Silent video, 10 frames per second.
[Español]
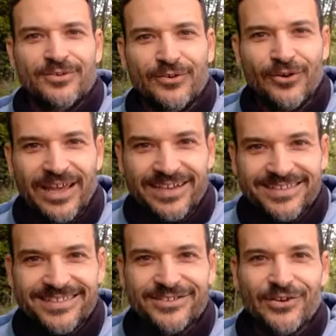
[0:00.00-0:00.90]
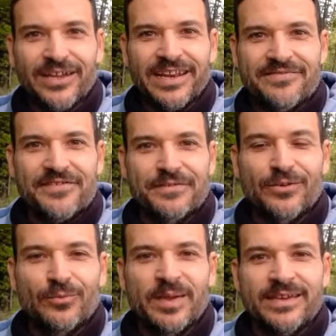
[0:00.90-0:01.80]
Hola, soy Rafa
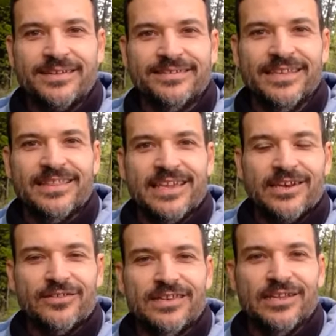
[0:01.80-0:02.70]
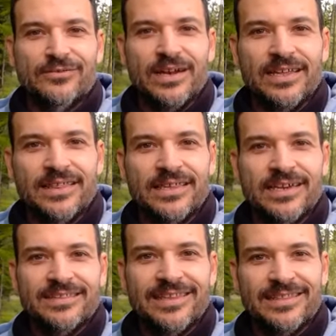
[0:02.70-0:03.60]
Benjumea de Diario de
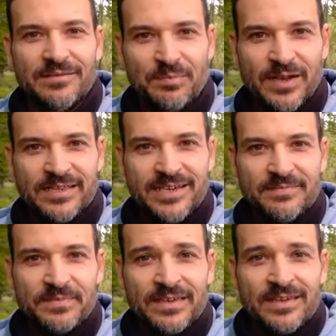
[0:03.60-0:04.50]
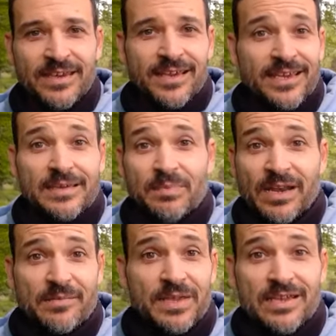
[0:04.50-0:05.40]
Naturaleza desde España y
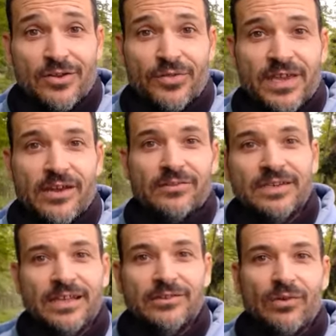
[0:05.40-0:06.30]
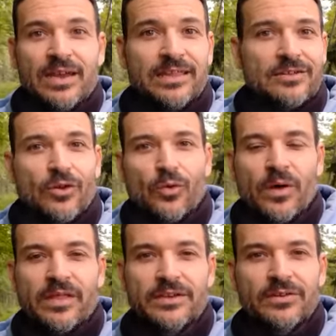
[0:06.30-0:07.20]
para mí los diarios de naturaleza o los
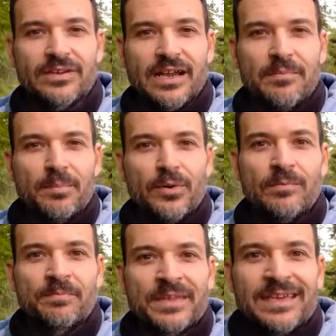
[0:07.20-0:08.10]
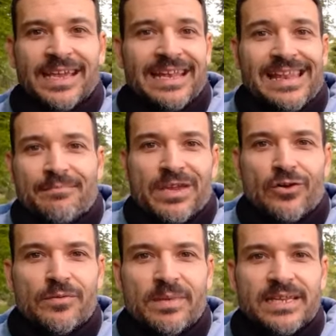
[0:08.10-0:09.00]
cuadernos de campo es la
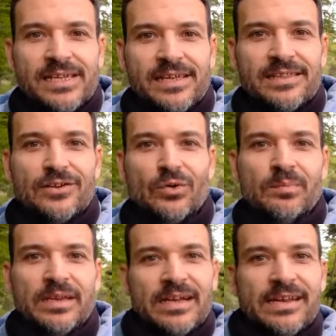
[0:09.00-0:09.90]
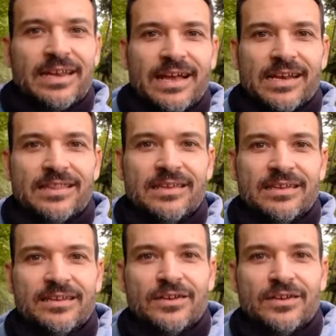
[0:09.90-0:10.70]
mejor manera de combinar el arte